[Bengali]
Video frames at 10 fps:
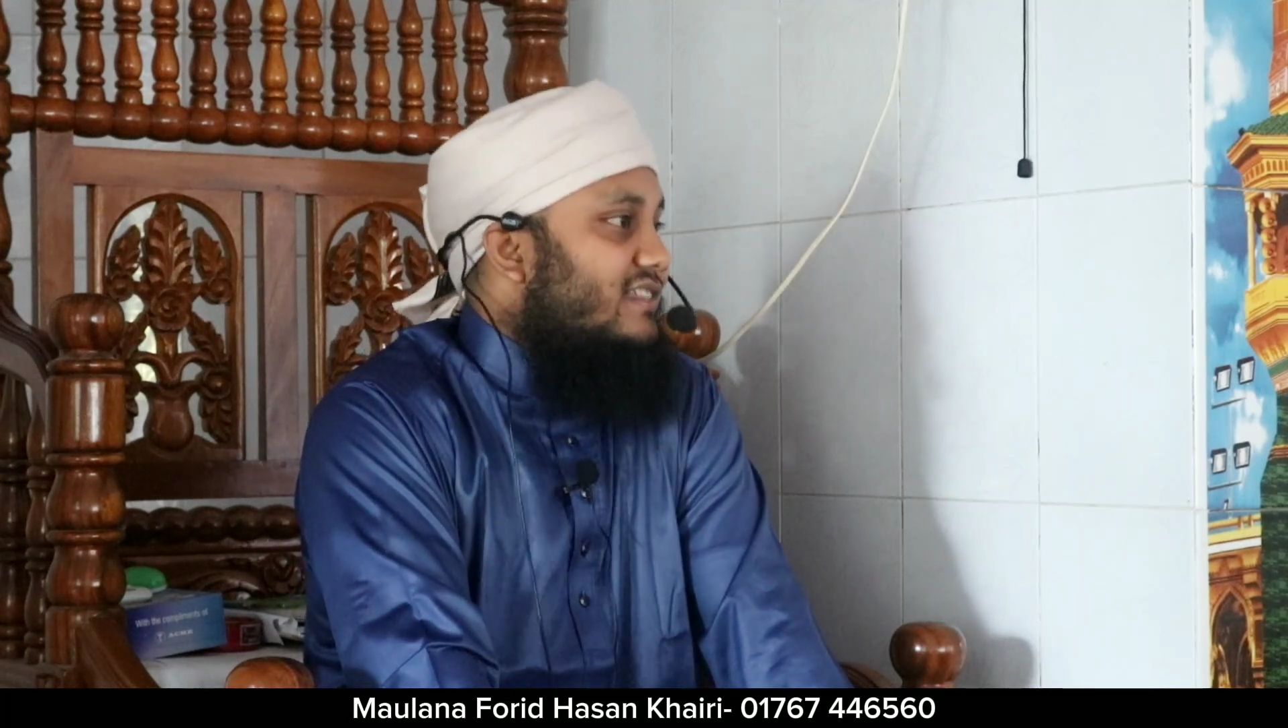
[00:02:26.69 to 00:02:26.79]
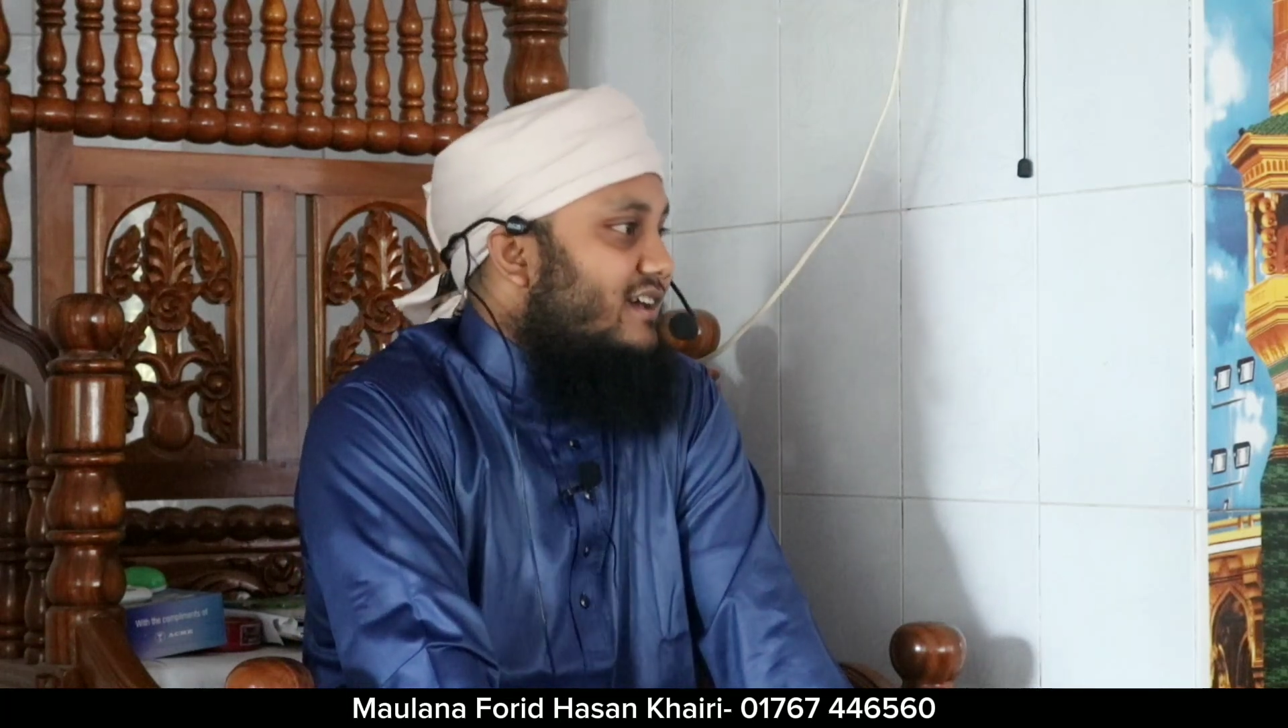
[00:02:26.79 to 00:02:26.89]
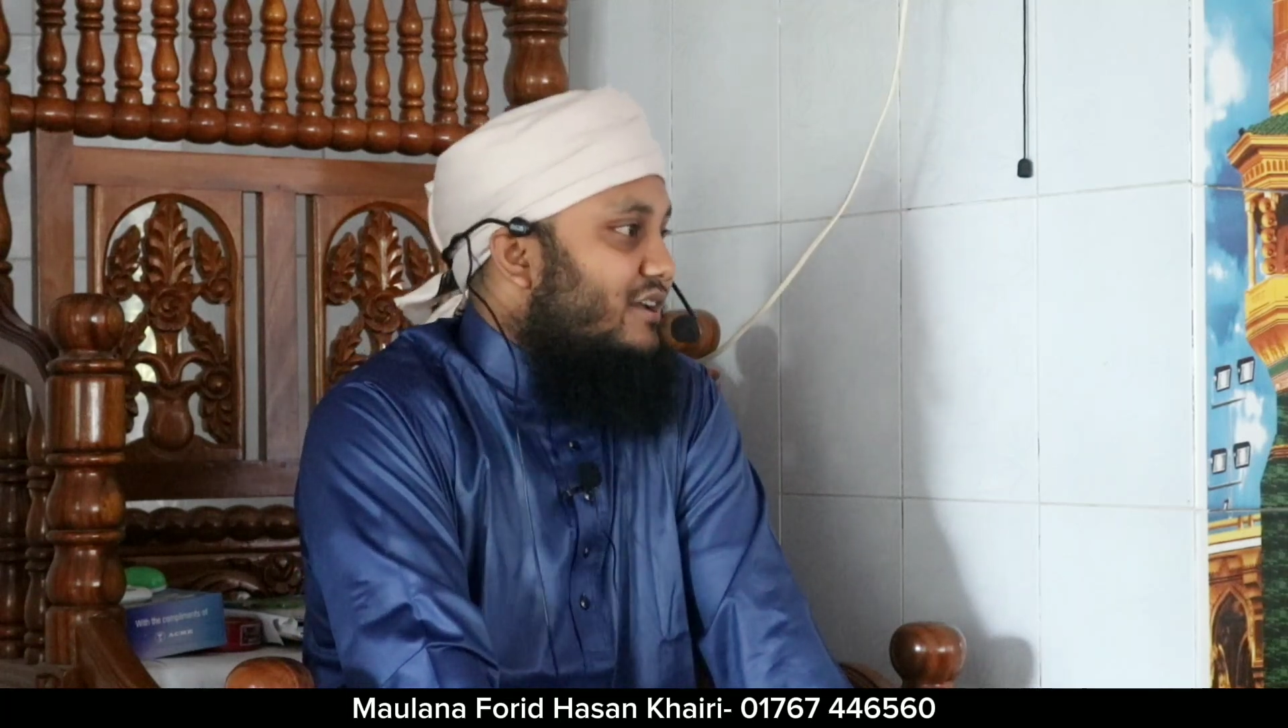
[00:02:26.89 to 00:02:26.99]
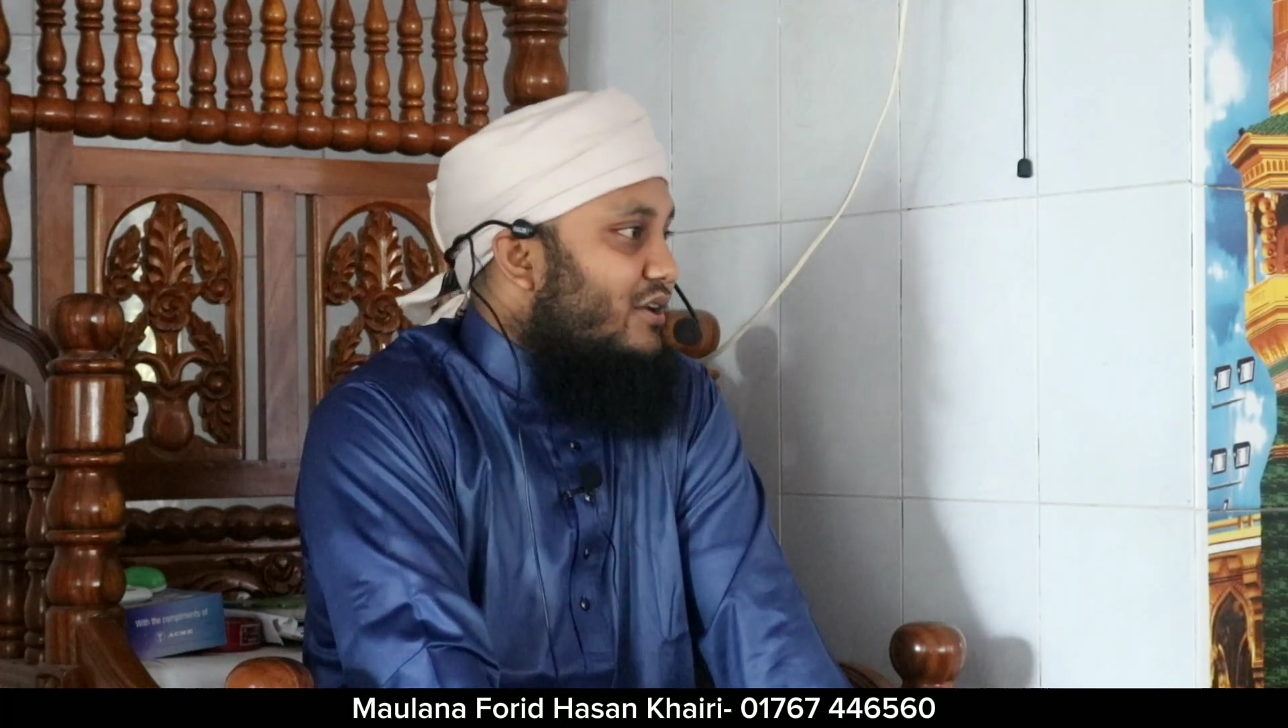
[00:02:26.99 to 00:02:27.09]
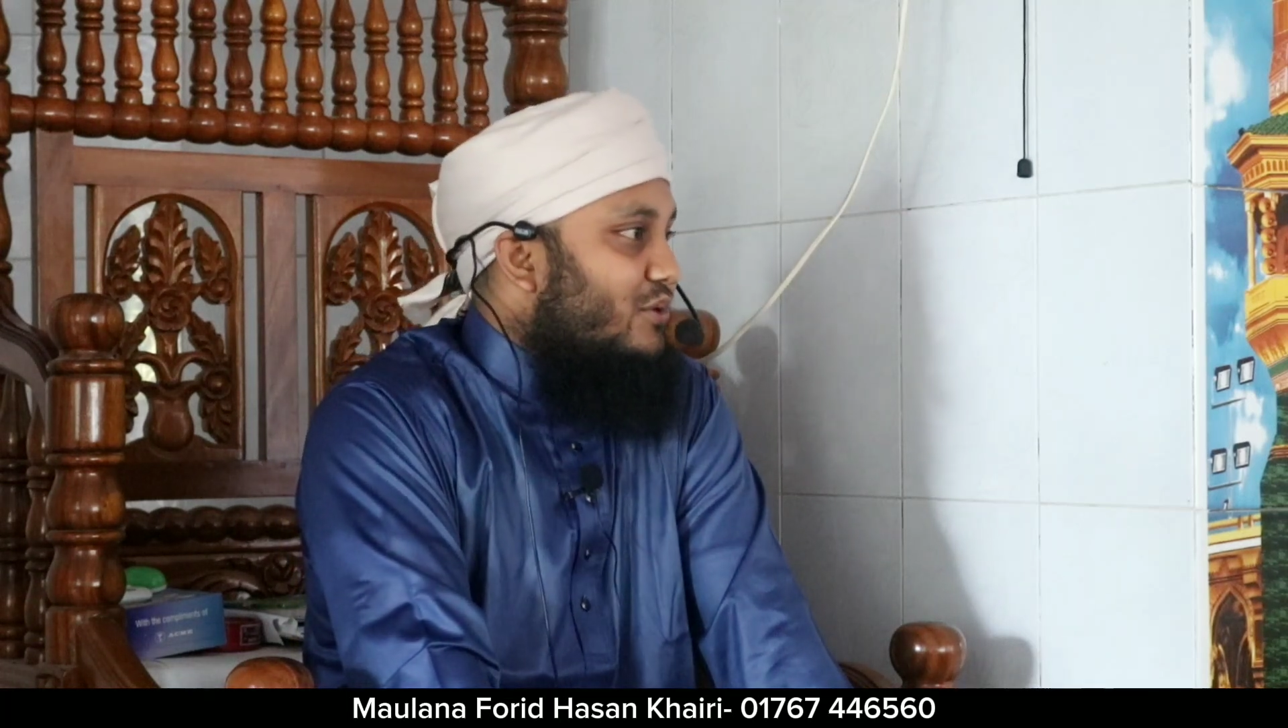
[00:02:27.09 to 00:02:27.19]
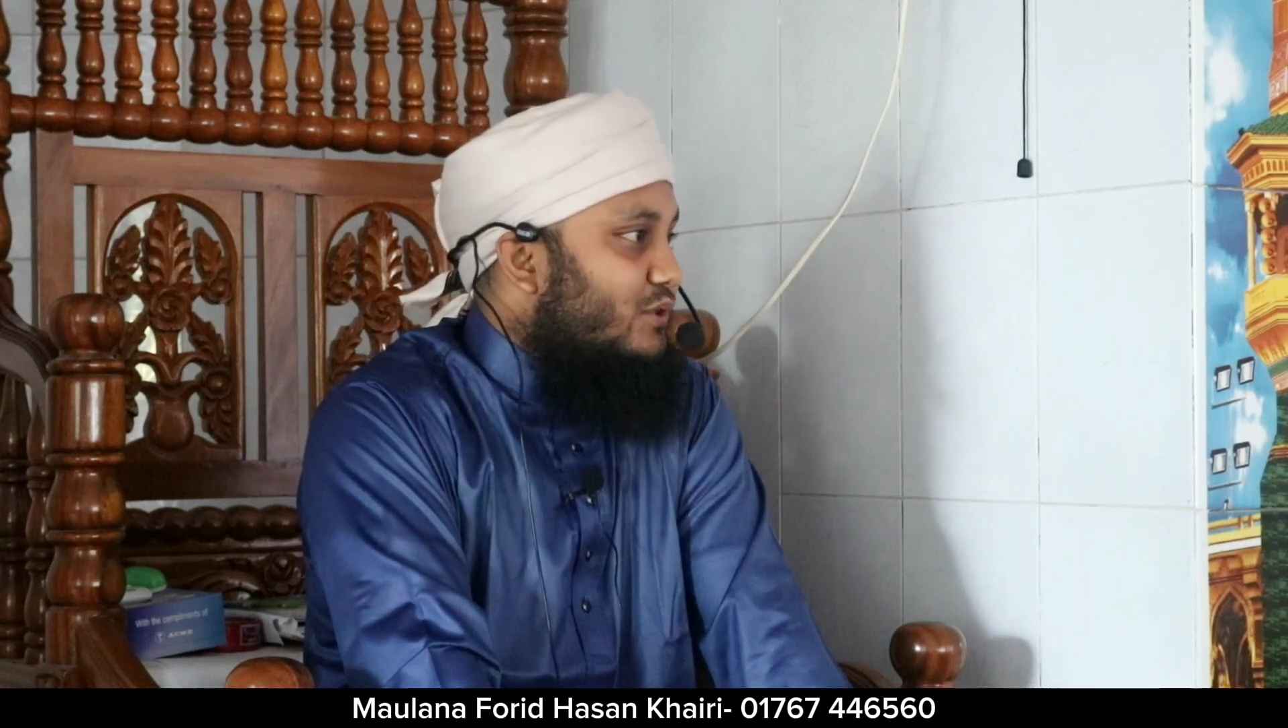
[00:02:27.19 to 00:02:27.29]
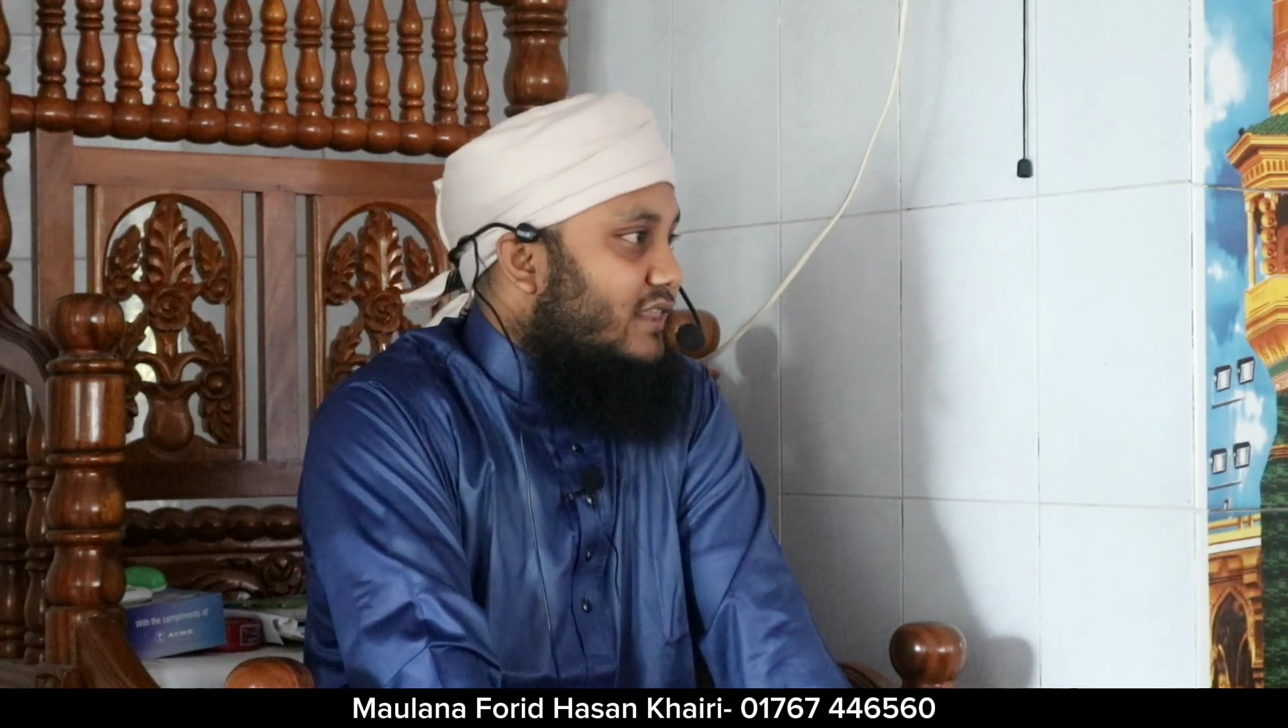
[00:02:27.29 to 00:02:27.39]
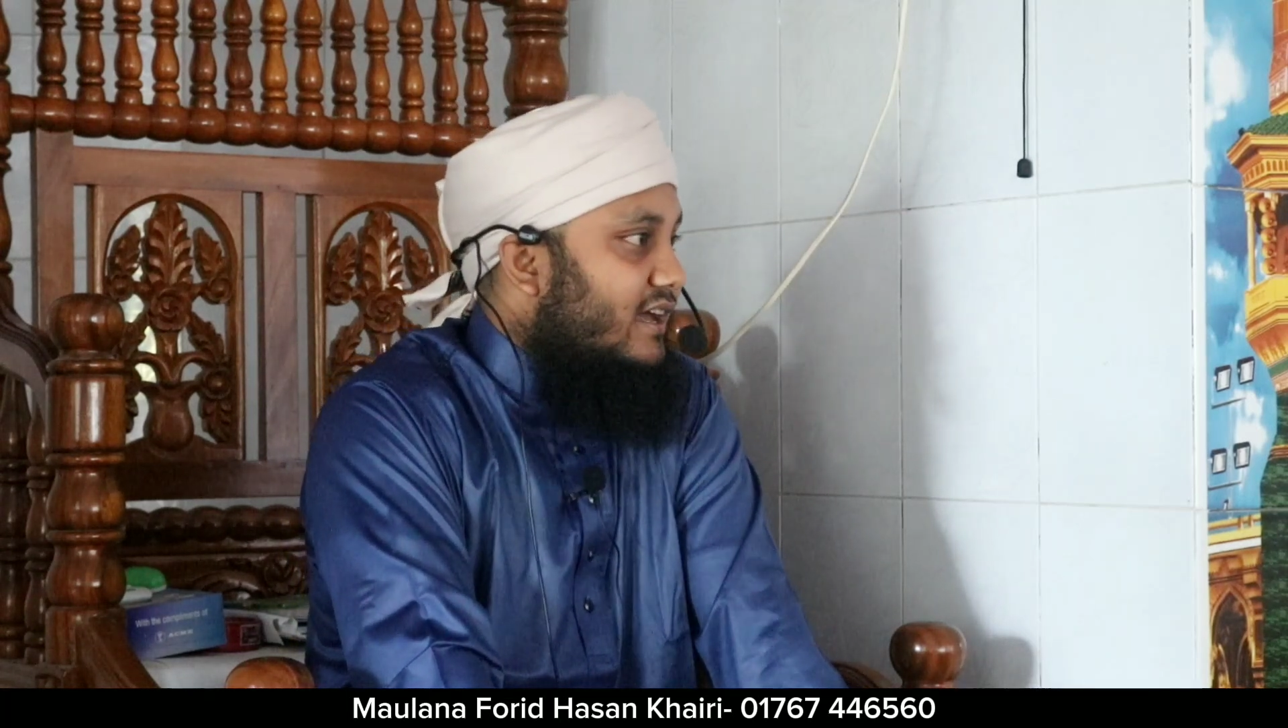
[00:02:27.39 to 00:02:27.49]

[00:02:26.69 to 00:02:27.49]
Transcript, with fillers: রাজি আল্লাহ